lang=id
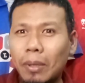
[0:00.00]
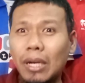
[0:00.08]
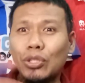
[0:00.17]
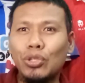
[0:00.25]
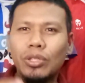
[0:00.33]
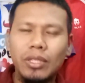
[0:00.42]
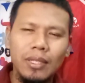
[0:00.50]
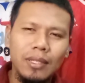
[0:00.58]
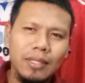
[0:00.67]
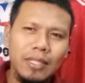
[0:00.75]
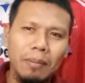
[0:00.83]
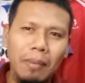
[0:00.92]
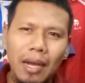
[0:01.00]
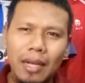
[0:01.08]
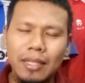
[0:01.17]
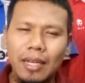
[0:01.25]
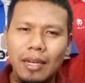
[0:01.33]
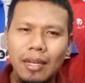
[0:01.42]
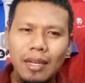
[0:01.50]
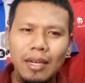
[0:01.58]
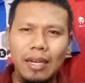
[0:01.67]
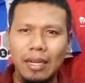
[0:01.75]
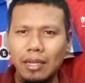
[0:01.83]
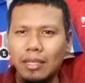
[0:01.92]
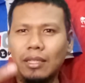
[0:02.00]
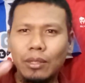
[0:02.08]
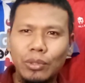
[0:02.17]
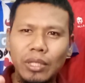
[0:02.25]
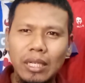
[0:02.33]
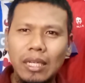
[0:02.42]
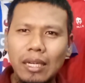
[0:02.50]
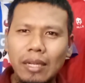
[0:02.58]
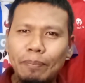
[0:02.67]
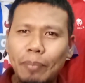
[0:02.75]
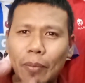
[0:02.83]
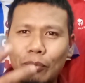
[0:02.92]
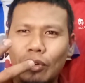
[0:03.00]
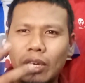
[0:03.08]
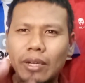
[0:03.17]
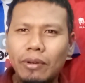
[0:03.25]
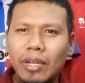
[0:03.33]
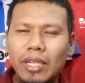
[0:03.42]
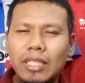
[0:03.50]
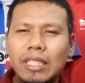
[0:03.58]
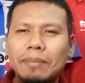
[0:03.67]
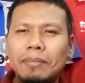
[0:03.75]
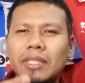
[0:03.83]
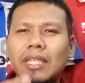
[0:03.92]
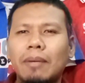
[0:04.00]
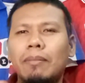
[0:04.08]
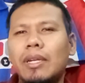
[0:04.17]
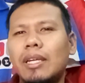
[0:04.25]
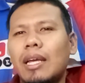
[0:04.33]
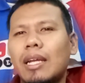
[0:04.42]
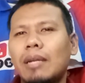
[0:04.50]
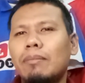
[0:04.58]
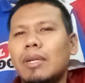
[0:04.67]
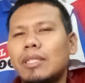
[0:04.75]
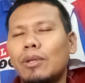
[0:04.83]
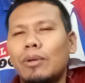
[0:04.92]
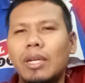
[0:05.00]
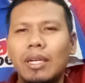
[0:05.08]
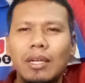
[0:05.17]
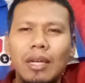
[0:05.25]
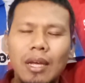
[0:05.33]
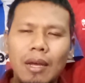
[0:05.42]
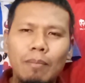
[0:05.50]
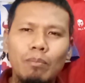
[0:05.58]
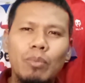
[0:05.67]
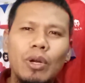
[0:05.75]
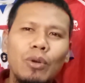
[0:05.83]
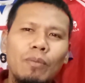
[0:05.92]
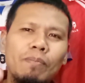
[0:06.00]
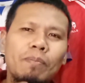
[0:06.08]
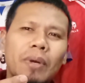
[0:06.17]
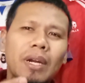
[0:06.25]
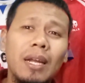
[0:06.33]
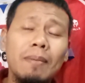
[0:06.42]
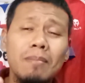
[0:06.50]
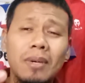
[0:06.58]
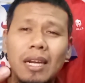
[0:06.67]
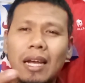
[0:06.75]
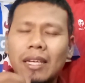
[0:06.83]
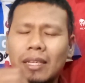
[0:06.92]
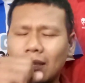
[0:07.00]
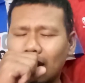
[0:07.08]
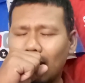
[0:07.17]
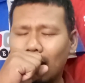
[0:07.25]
pelecut semangat ya karena kita tahu sendiri Pep Guardiola ini semenjak meninggalkan Barcelona belum pernah meraih